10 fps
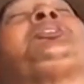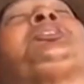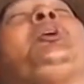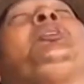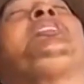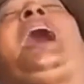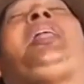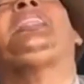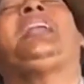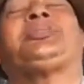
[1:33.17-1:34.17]
no deseo
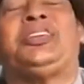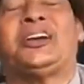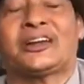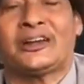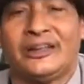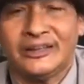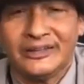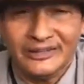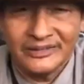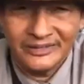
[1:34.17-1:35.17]
nada en la tierra.
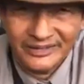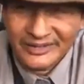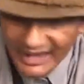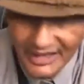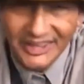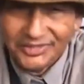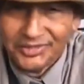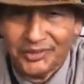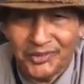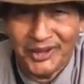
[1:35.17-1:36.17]
Qué
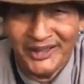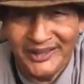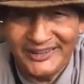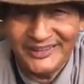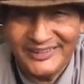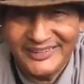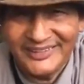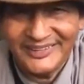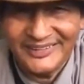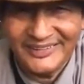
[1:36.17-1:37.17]
lindo va.
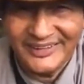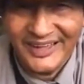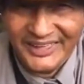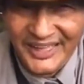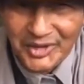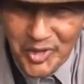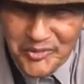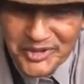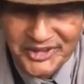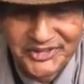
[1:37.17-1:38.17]
Hallar
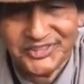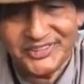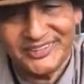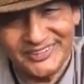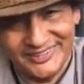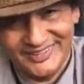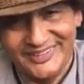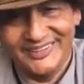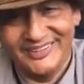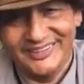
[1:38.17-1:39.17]
hombres
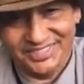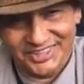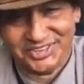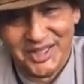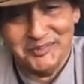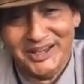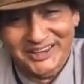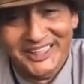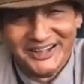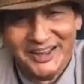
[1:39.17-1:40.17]
de esa
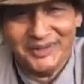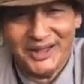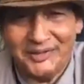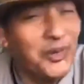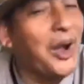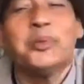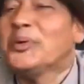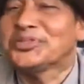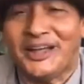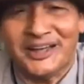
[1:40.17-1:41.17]
manera va, no
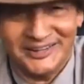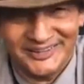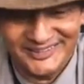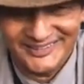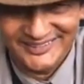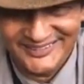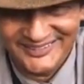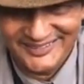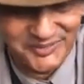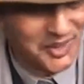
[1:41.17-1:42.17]
abundan,
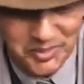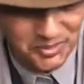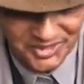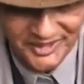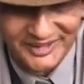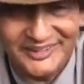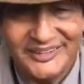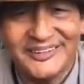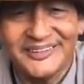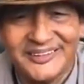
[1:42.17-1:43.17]
no abundan.
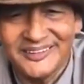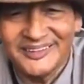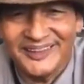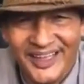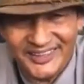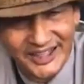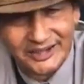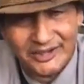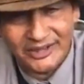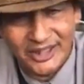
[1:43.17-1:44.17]

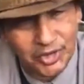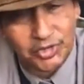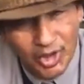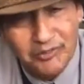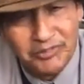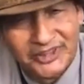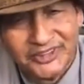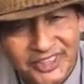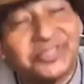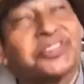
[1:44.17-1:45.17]
Hallar esos
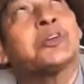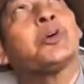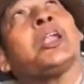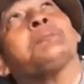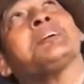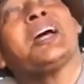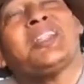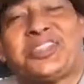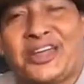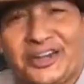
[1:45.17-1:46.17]
hombres que estén con la mirada